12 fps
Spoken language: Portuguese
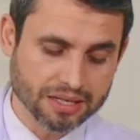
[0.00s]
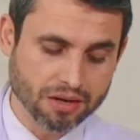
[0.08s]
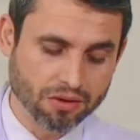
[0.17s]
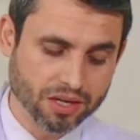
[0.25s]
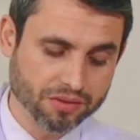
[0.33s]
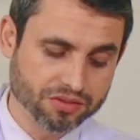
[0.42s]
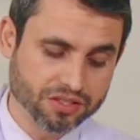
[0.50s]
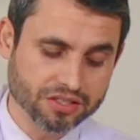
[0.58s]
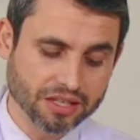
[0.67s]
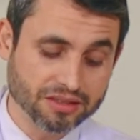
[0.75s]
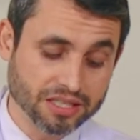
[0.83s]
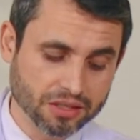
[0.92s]
Na hora você
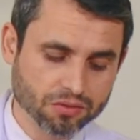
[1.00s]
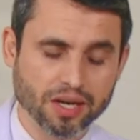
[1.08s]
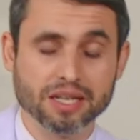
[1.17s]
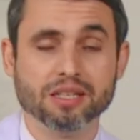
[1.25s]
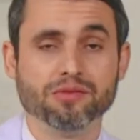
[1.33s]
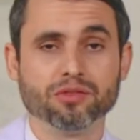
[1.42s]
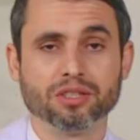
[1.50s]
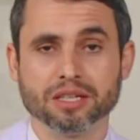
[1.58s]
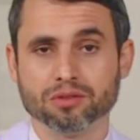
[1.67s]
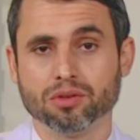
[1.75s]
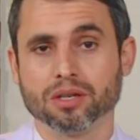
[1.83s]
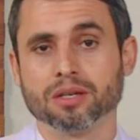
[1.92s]
já tem um alívio
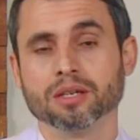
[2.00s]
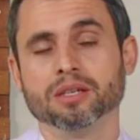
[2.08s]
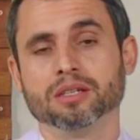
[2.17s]
da dor.